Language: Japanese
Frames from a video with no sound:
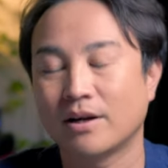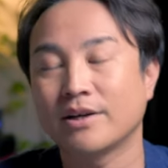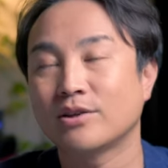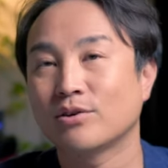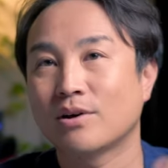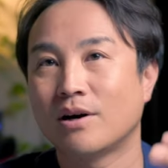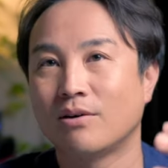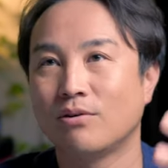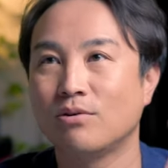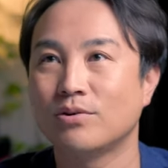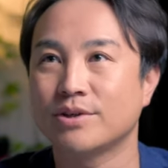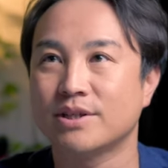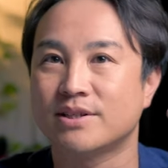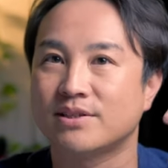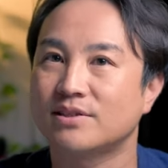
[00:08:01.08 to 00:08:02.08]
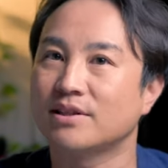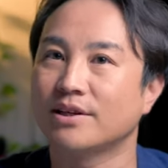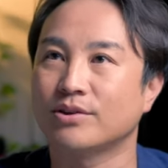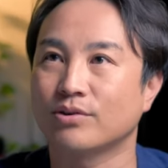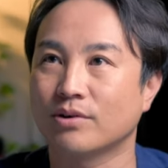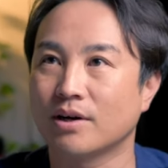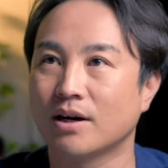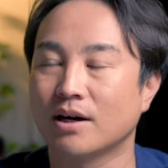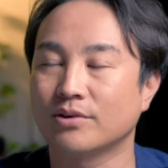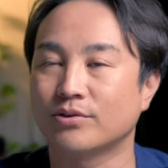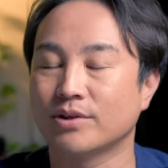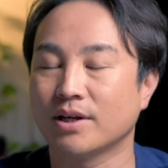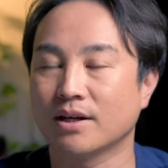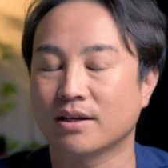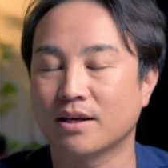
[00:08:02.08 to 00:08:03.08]
ライトが多い室内とか、あと
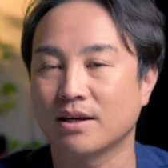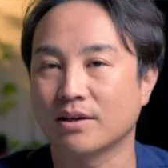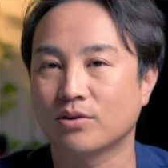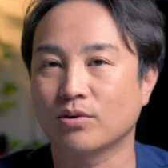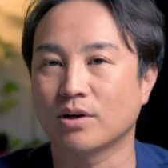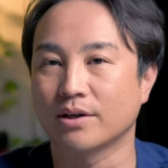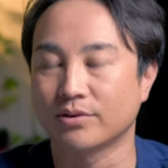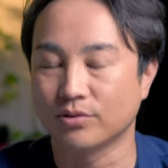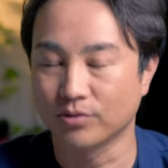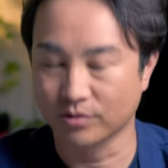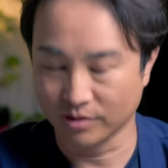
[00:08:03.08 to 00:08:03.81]
夜景とか、